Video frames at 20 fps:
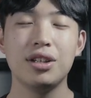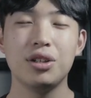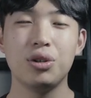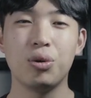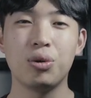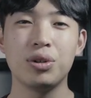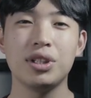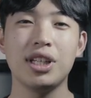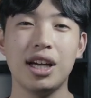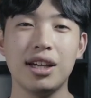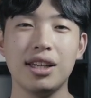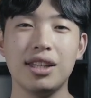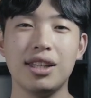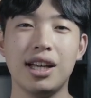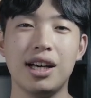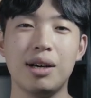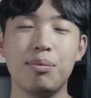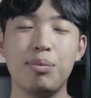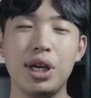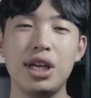
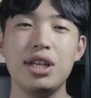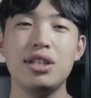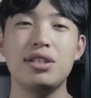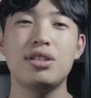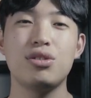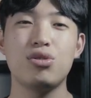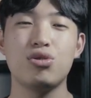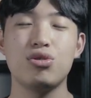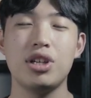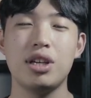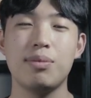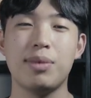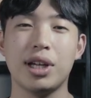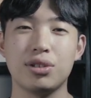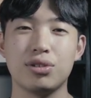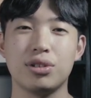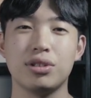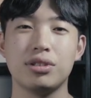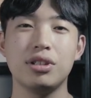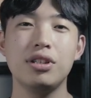용량이나 페이지 수에
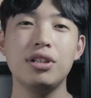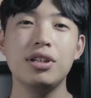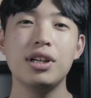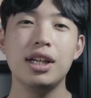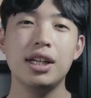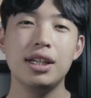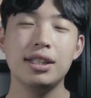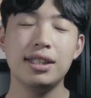맞춰서